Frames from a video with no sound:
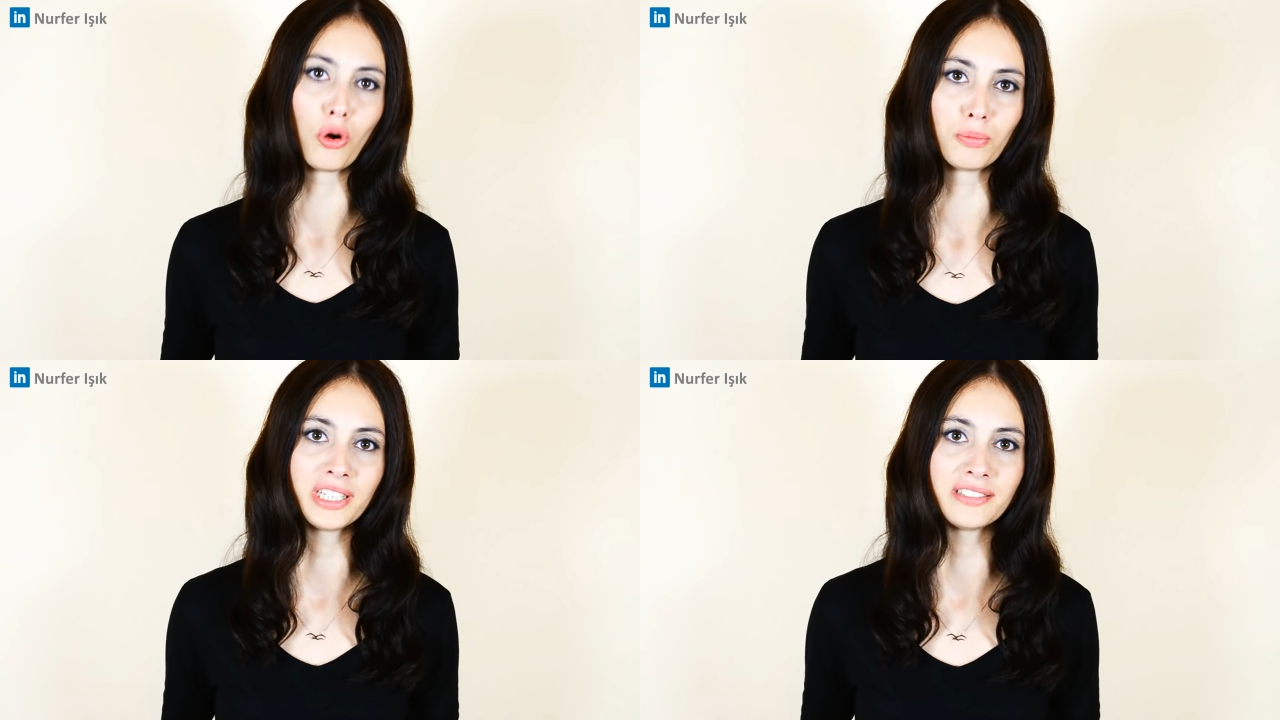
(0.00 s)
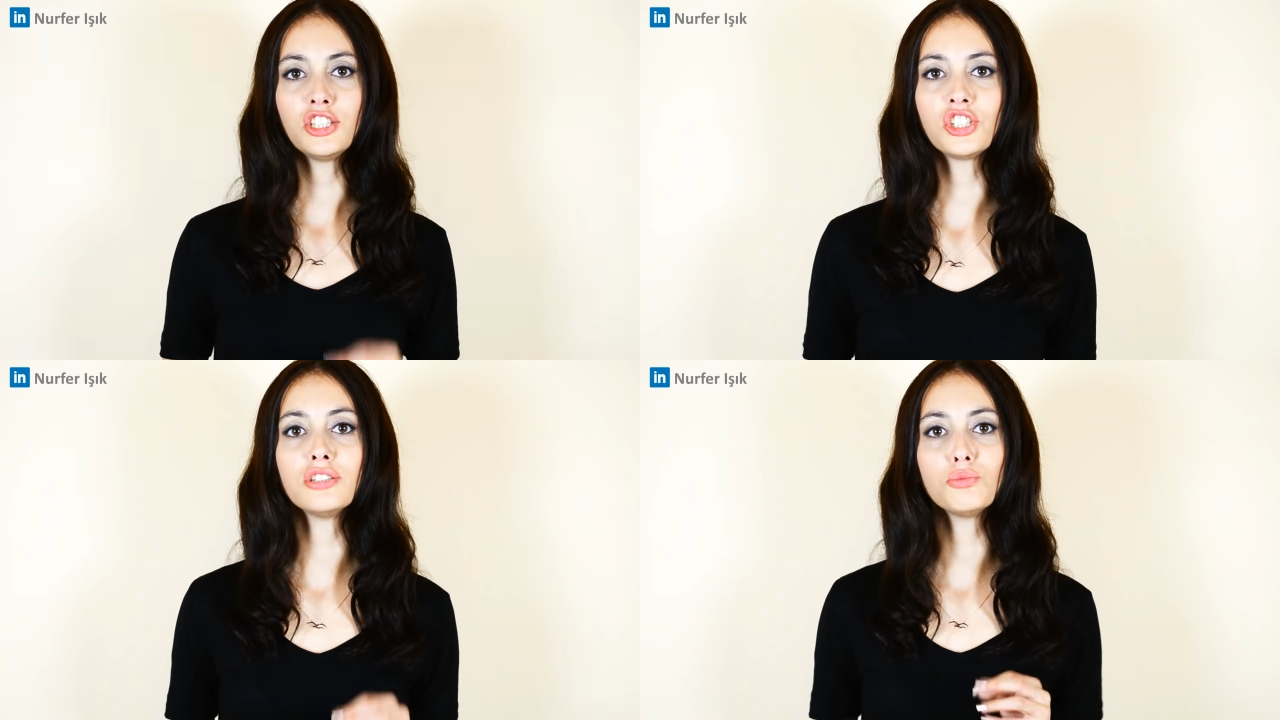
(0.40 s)
boğmayın.
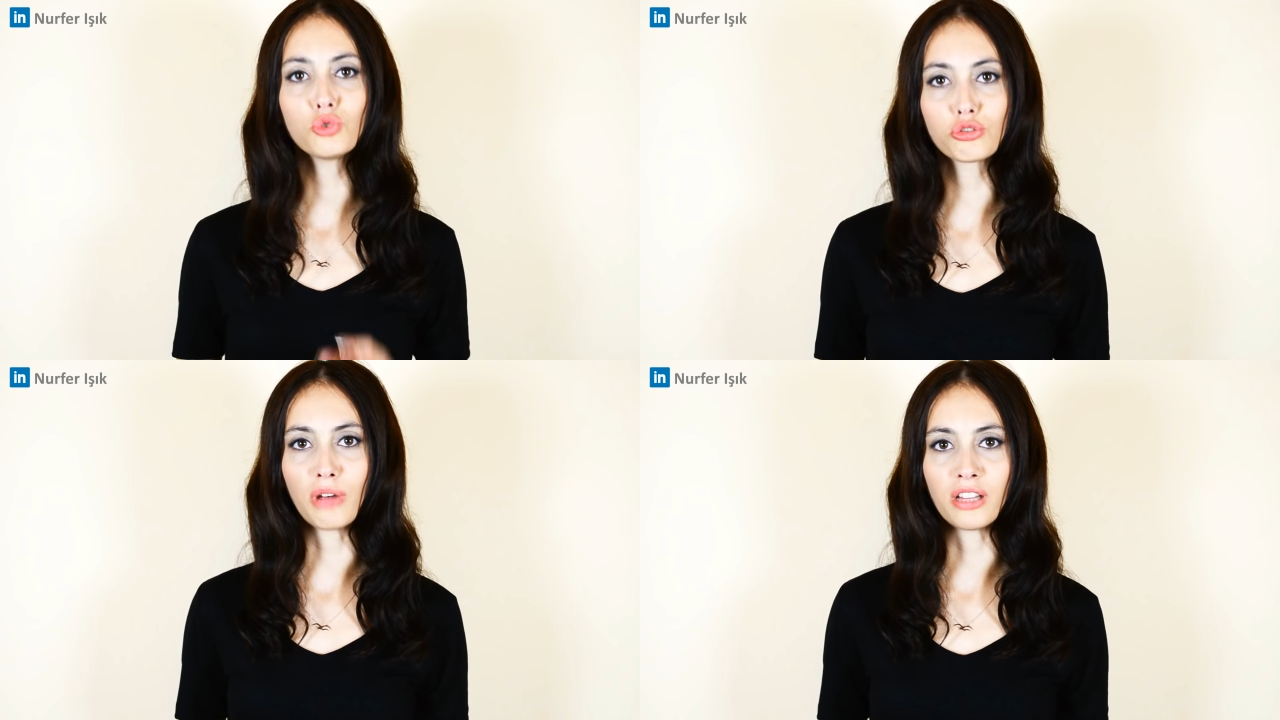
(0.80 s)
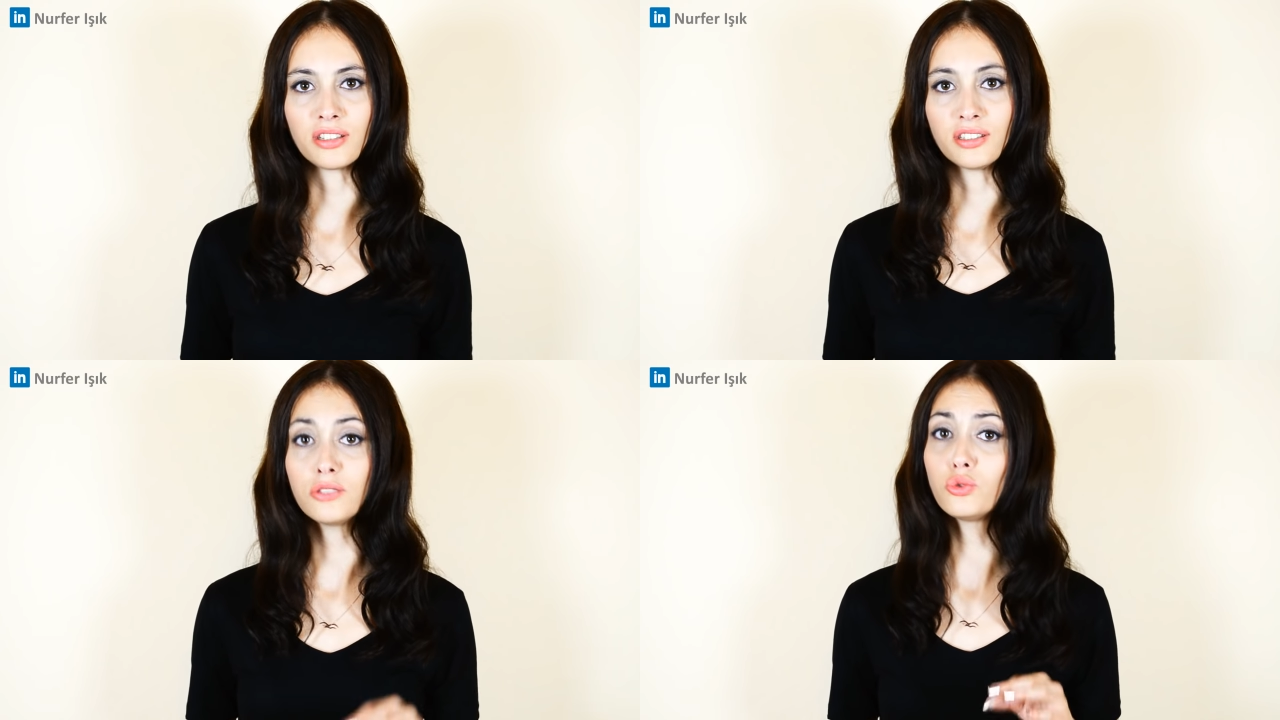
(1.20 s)
İşe alım
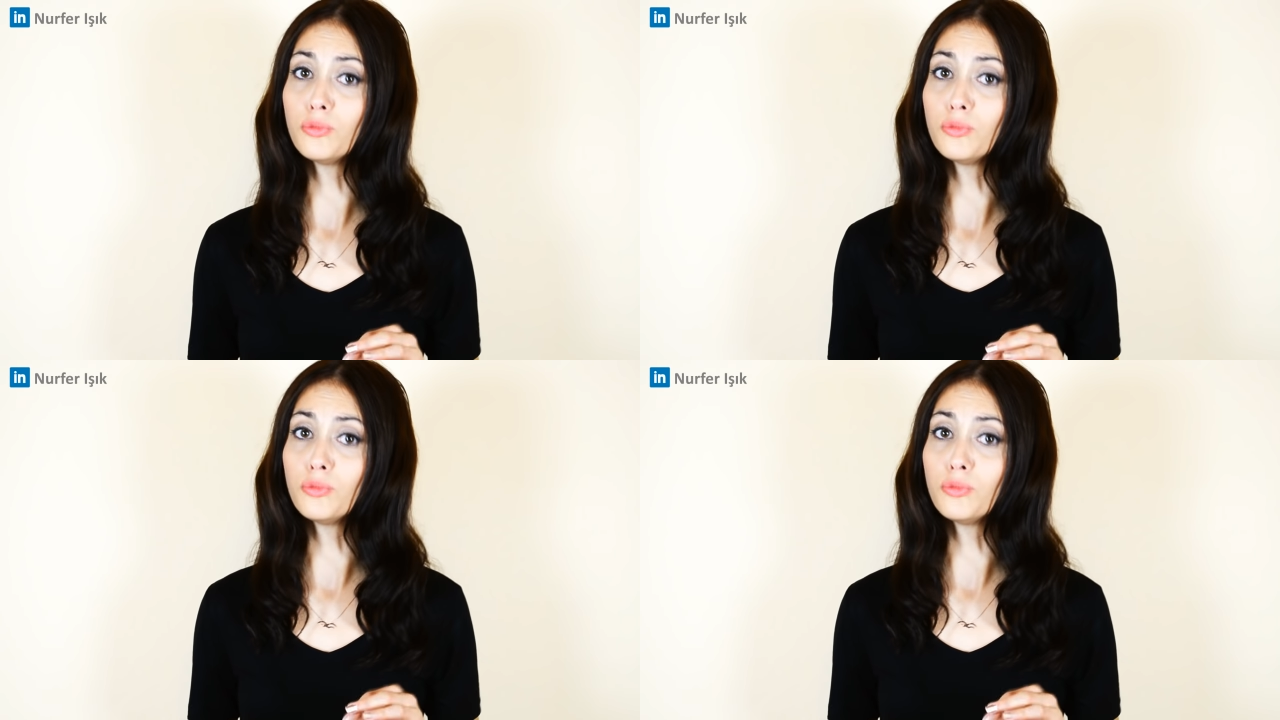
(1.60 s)
uzmanları